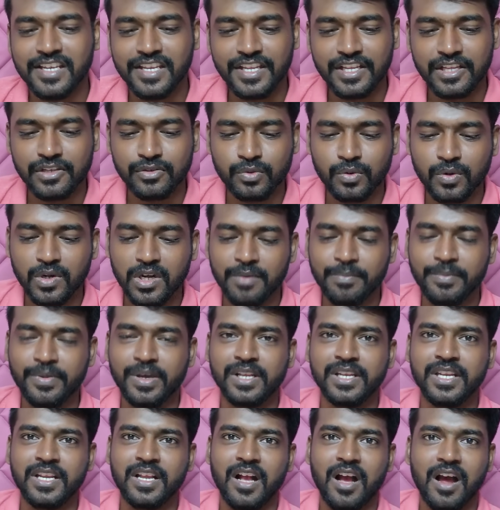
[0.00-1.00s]
நீங்கள் சொன்ன
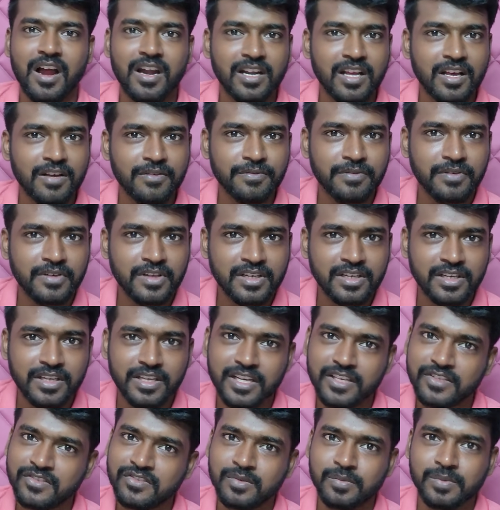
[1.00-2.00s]
மாதிரி கார்டு ஆஃபர்
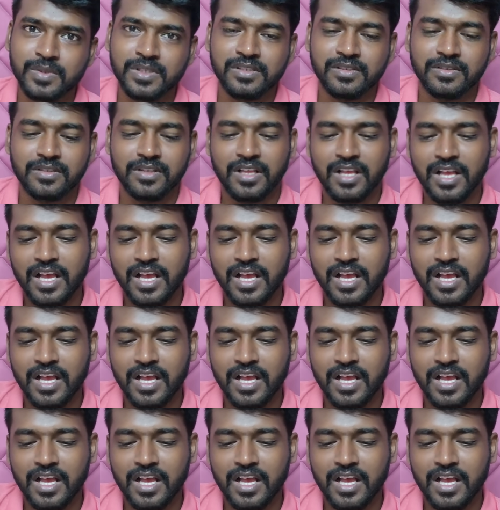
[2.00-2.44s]
எலிஜிபிள்